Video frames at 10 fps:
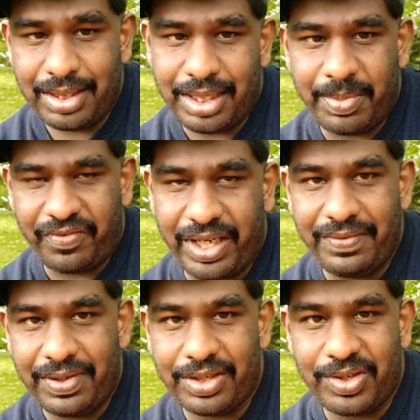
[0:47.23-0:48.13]
நம்ம
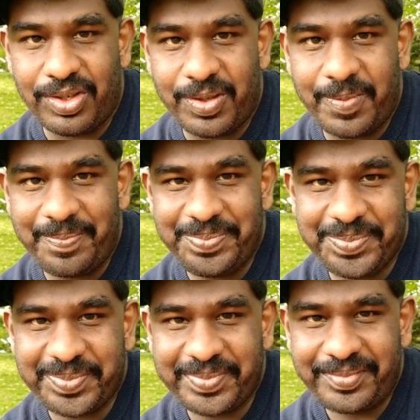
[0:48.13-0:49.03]
ஃபைவ்ல இருக்கோம்
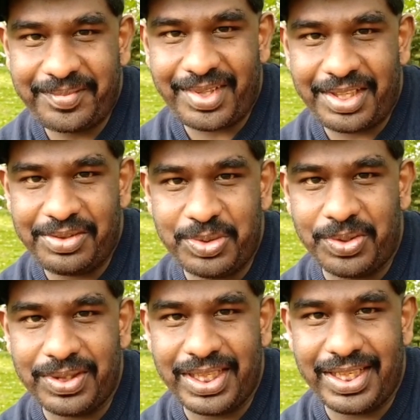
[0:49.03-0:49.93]
ஸோ
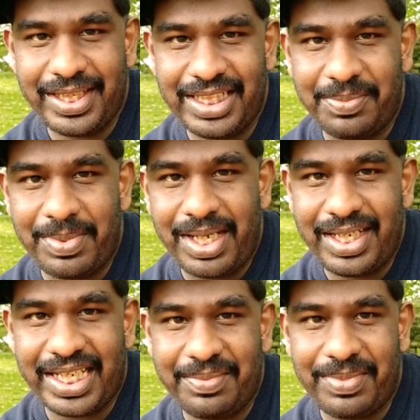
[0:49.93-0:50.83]
வந்து இந்த மாதிரி
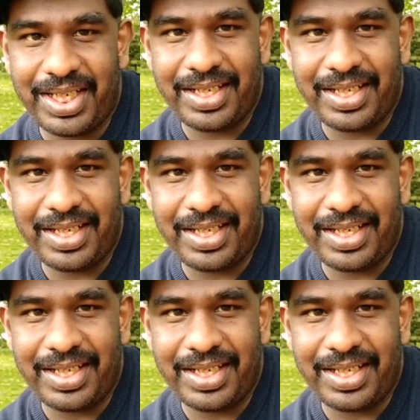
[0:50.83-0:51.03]
டைமில்